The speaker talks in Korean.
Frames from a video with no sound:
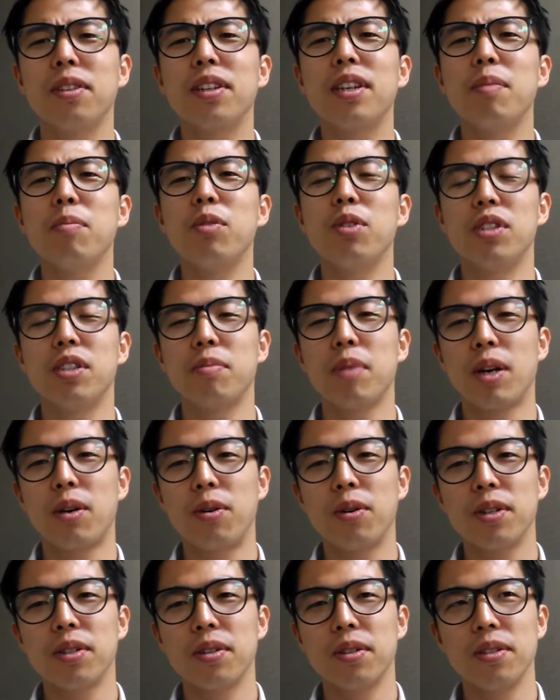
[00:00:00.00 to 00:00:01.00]
그런 느낌도
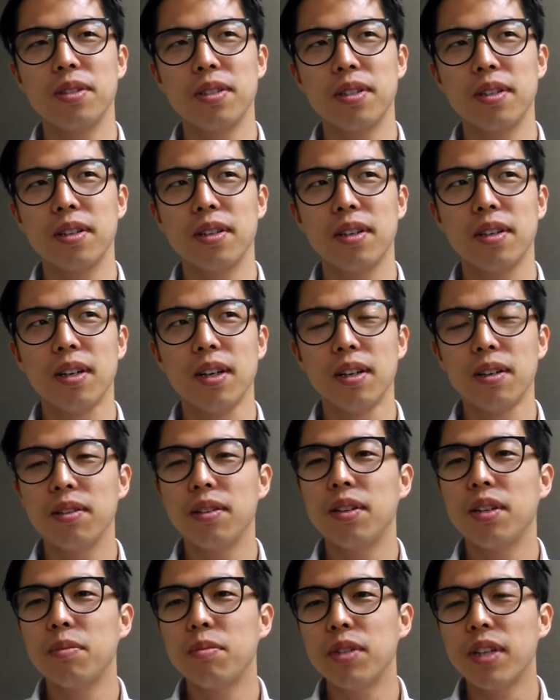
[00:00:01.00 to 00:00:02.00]
있지만 거기서 이제.
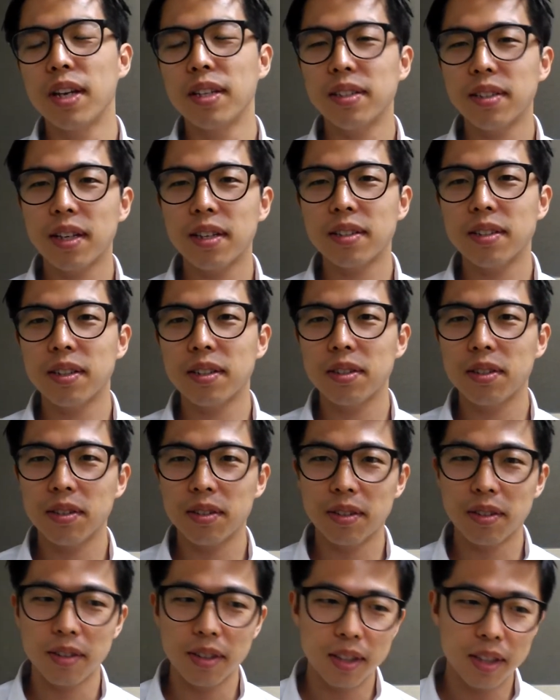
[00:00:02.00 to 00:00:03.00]
근데 이분이
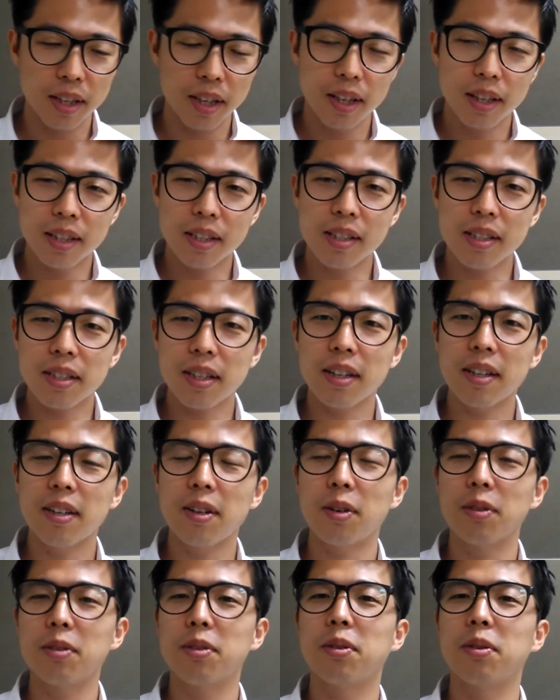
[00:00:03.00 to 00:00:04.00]
STX에서
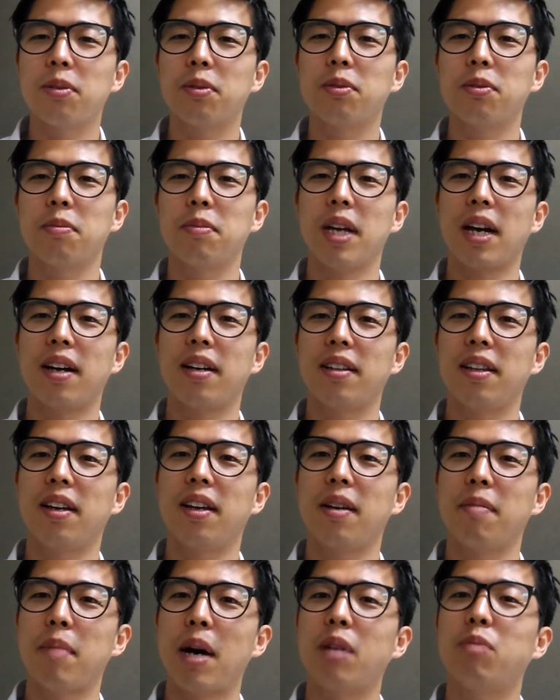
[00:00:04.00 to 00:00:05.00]
일자리를 얻은 것도 좀 약간
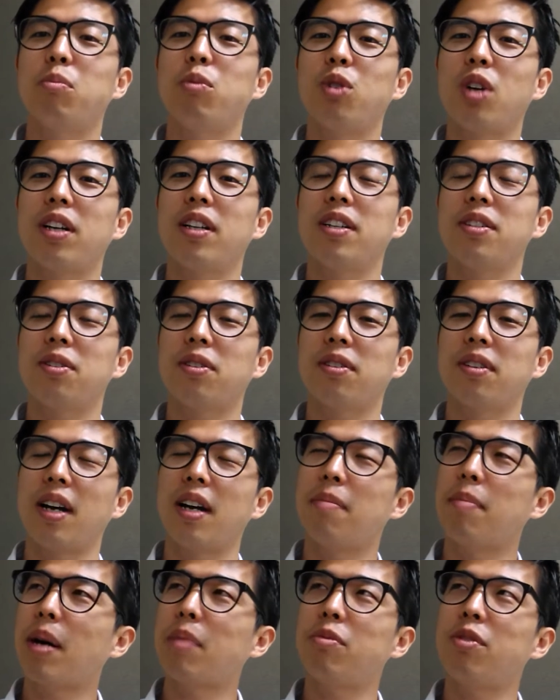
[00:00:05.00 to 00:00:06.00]
되게
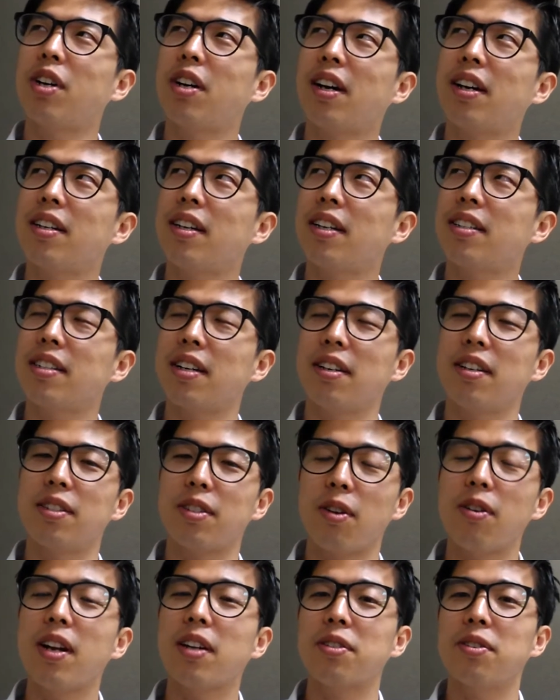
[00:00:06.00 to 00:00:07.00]
막무가내적, 아니, 막무가내가
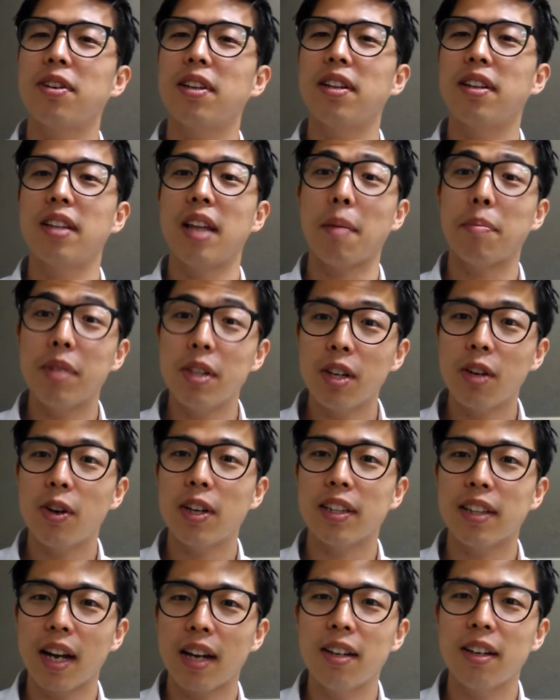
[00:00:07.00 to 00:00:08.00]
아니라 전략적인 애들
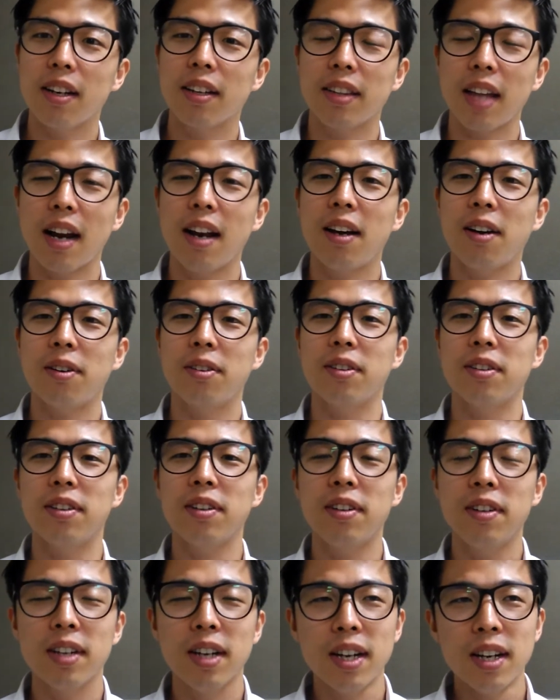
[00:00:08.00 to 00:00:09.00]
남들과
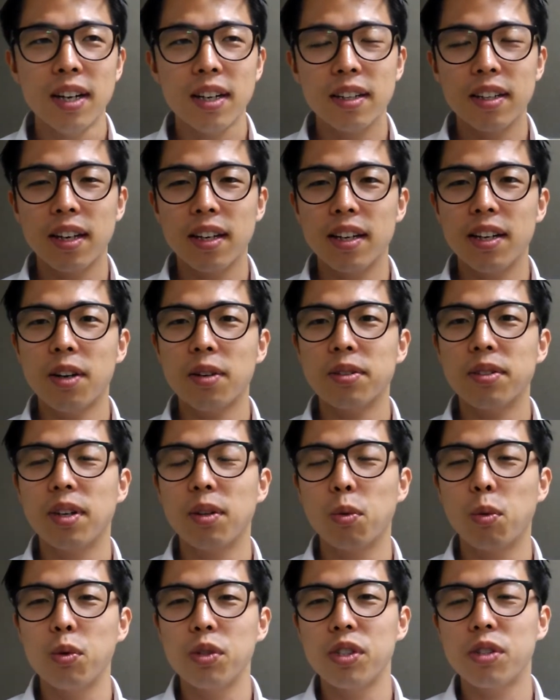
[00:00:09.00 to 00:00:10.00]
달랐거든요? 그냥
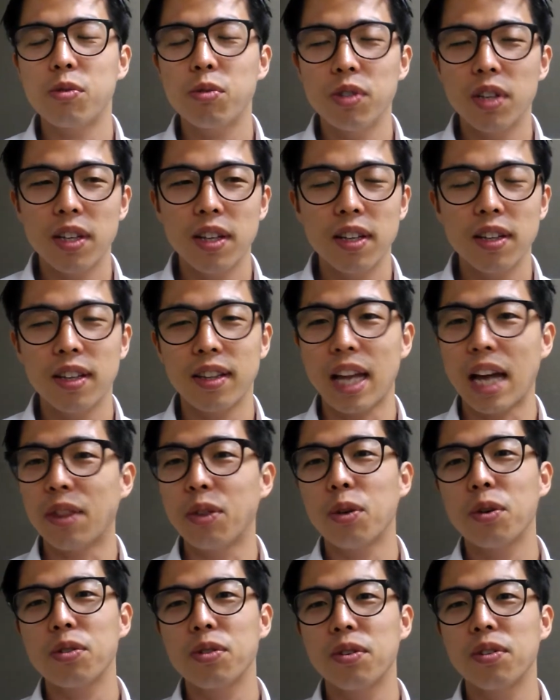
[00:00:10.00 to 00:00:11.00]
이력서 한 50군데 냈는데
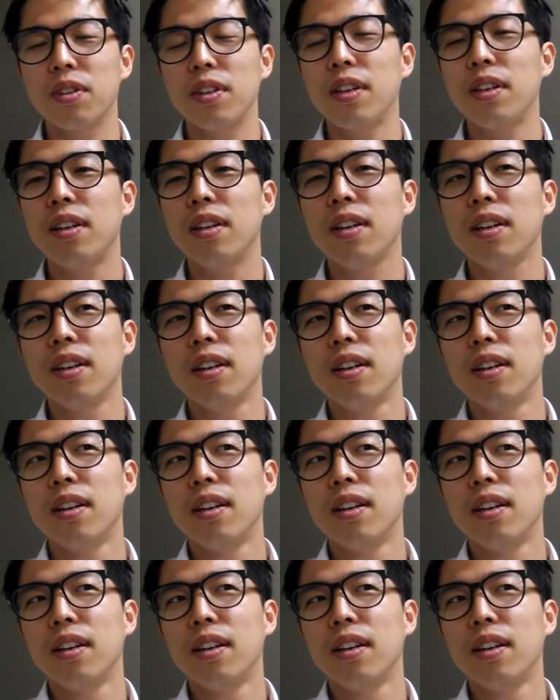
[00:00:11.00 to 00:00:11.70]
다 떨어졌는데,